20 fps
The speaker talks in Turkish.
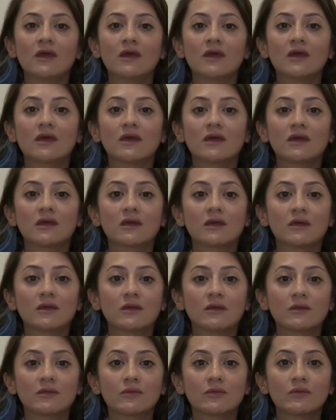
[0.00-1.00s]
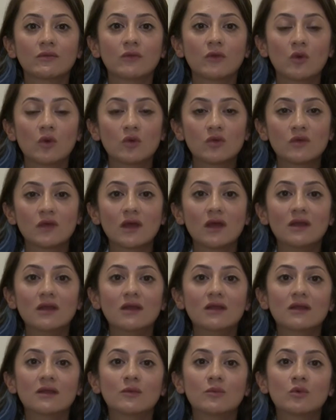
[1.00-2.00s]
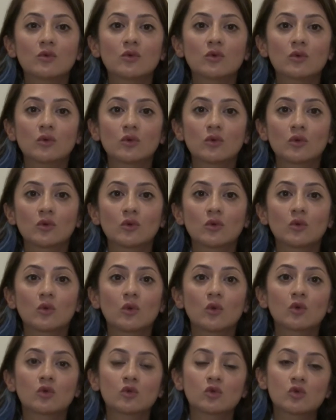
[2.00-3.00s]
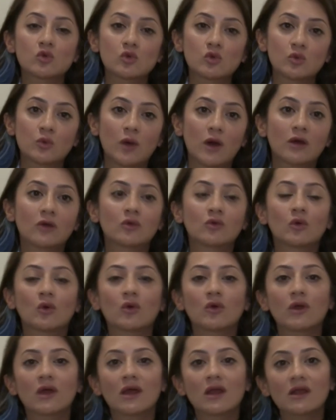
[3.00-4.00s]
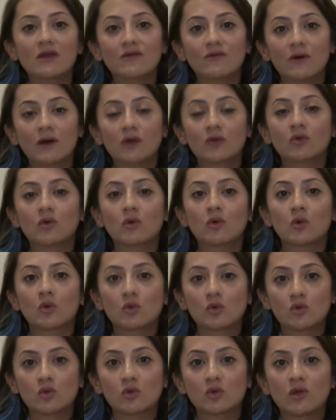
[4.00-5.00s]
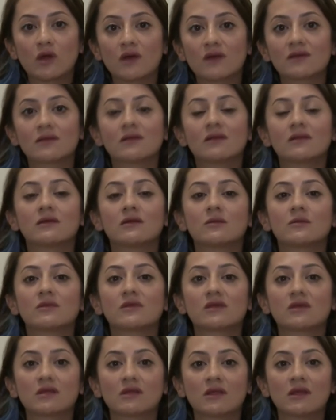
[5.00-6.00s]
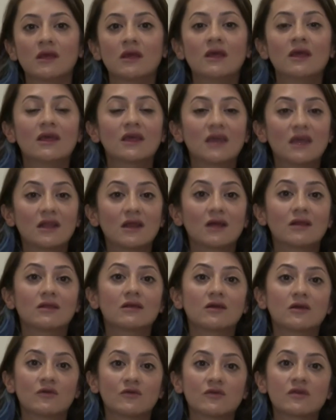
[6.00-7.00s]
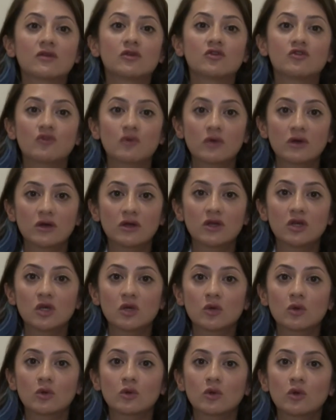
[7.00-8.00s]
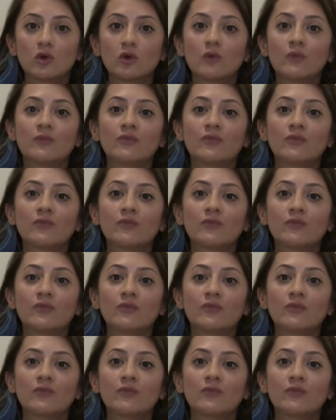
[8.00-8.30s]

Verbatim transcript: Ee, özellikle bu 30 e, faktör, 50 faktör konusunda hastalarımızın genelde kafası çok karışık oluyor.